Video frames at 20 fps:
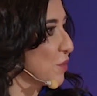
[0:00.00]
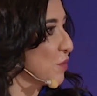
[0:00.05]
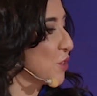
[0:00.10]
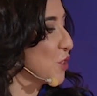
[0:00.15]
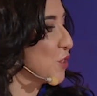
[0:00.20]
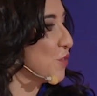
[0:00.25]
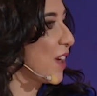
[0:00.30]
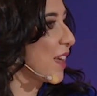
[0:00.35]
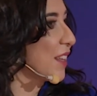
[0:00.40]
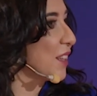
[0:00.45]

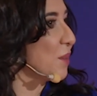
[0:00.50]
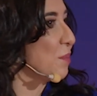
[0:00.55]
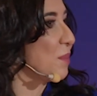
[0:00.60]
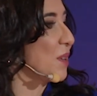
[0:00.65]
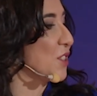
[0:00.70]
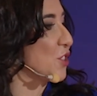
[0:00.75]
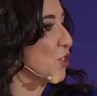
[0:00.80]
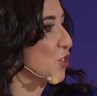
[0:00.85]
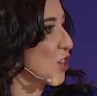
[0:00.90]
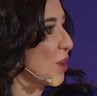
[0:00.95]
świat
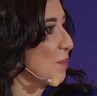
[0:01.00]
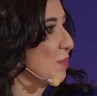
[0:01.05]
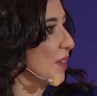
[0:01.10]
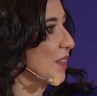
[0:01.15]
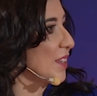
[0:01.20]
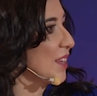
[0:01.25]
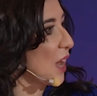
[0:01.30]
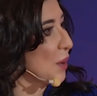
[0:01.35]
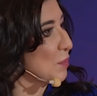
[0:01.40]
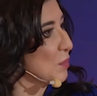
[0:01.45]
bez
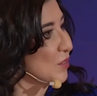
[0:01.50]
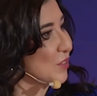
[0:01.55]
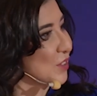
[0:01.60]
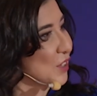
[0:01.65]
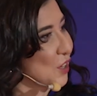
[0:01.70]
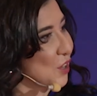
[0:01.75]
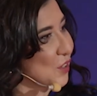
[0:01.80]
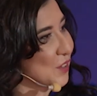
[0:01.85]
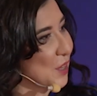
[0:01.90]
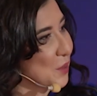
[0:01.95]
szczepień, jak by
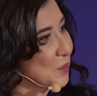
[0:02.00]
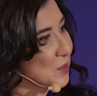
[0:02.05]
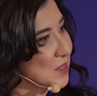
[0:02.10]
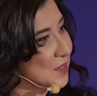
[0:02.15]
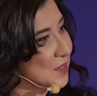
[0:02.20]
wyglądał?